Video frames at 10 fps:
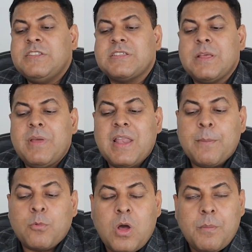जैसा मैंने
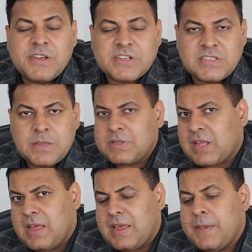आपको हमेशा से
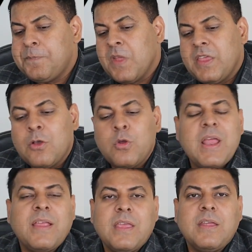बताया है ये कोई
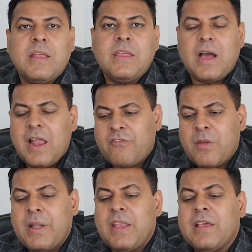रैंकिंग नहीं
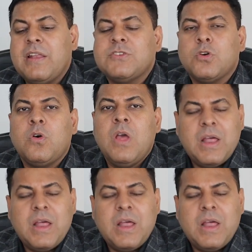अल्फ़ाबेटिकली जो